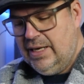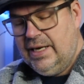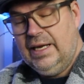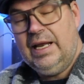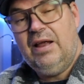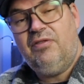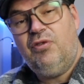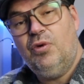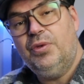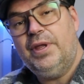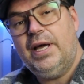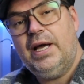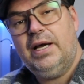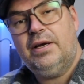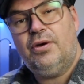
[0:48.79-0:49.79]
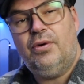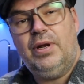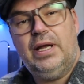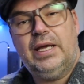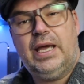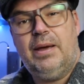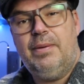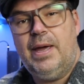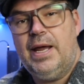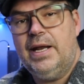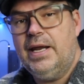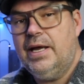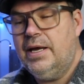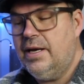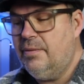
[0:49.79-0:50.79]
y la funda con la que
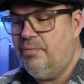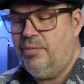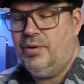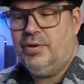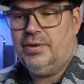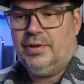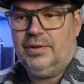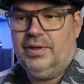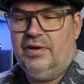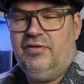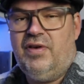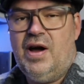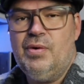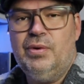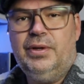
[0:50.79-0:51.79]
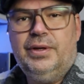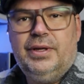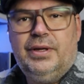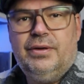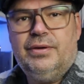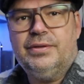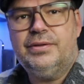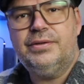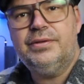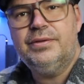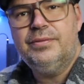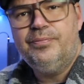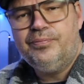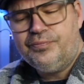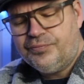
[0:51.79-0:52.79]
viene por default los,